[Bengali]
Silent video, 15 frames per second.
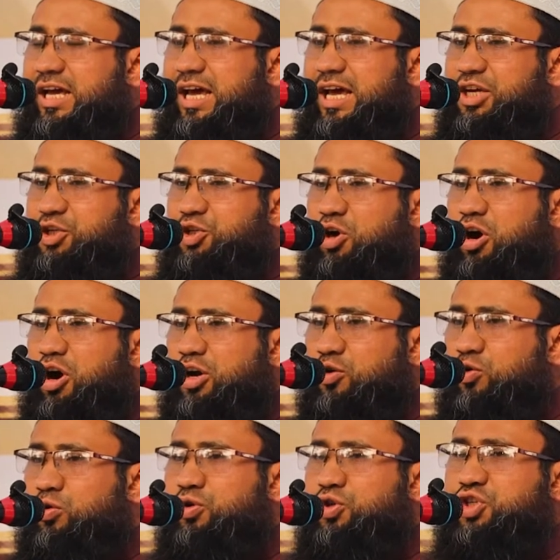এই শহর
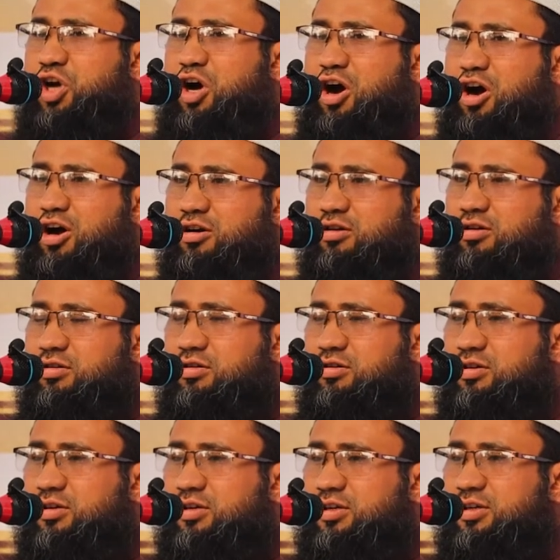কোন শহর
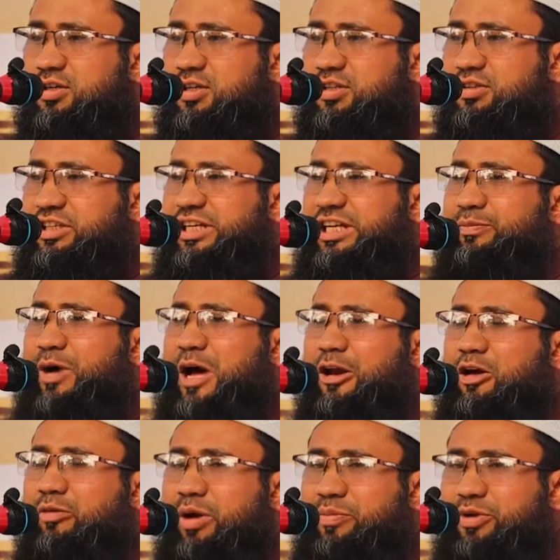তিনি
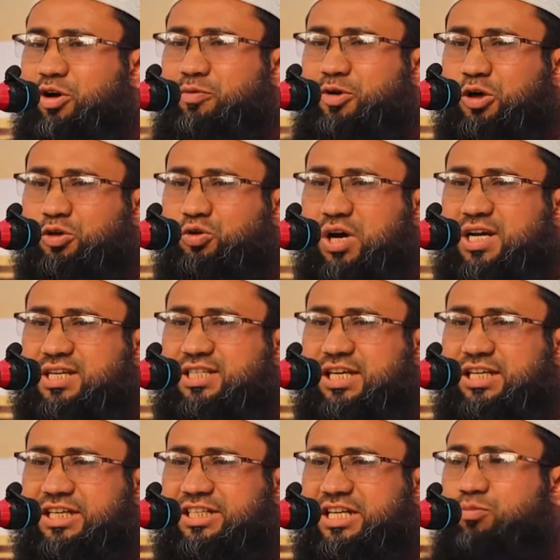ভালোভাবে অবগত
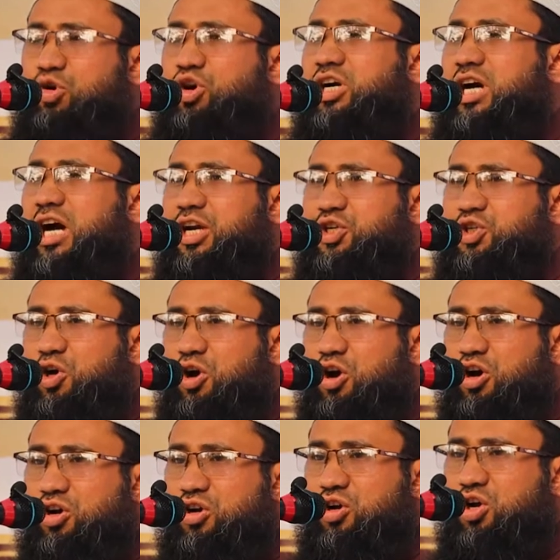আছেন এটা মক্কার
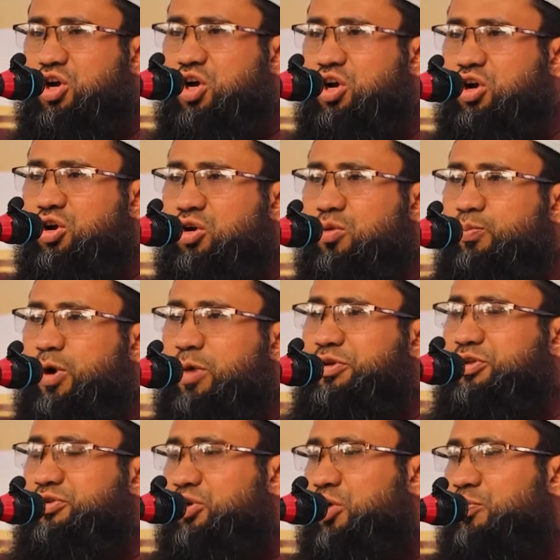শহর
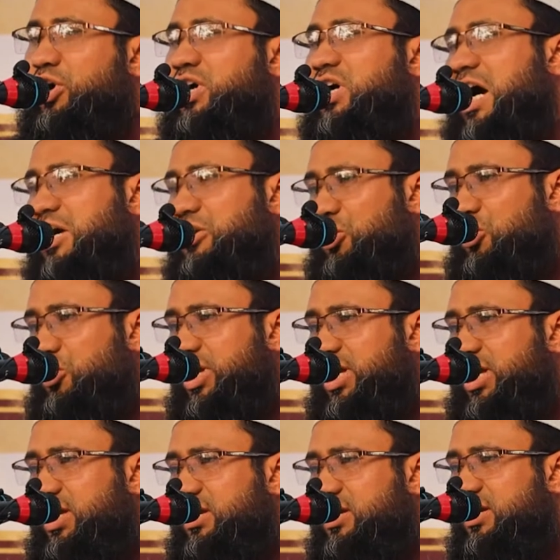পবিত্র মক্কা
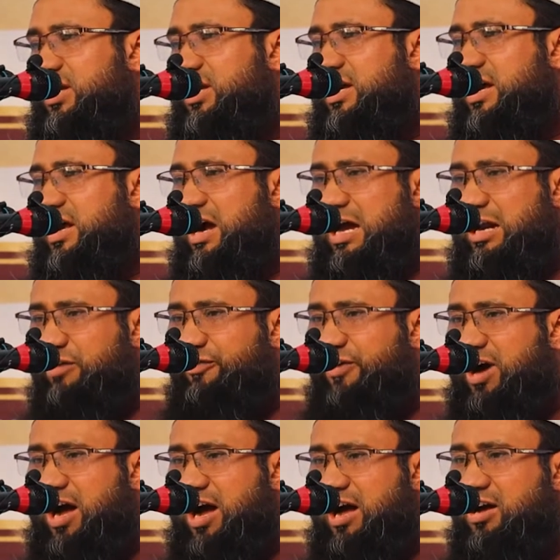নগরী
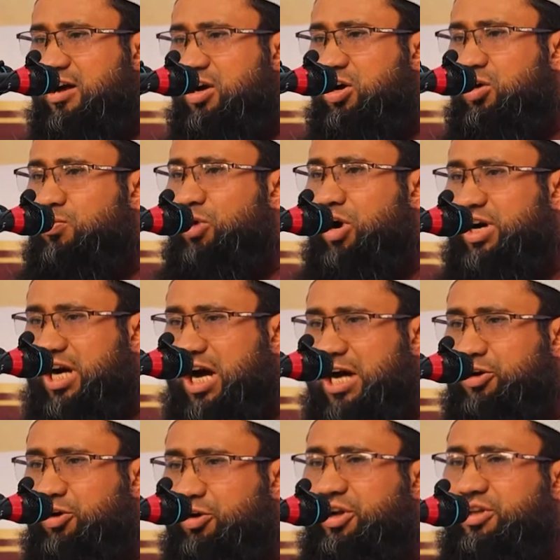আরাফা মক্কা
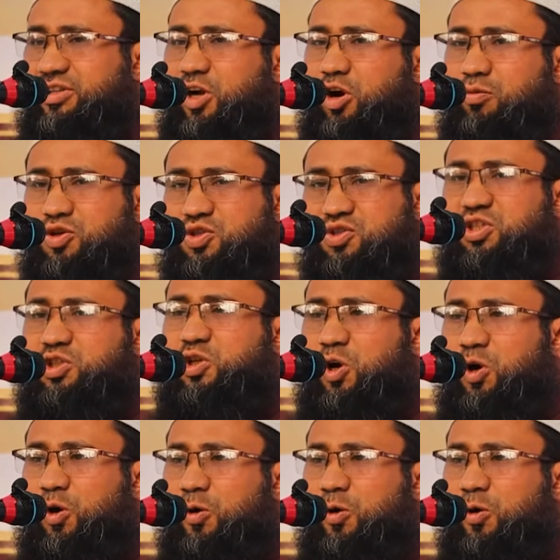নগরীতে অবস্থিত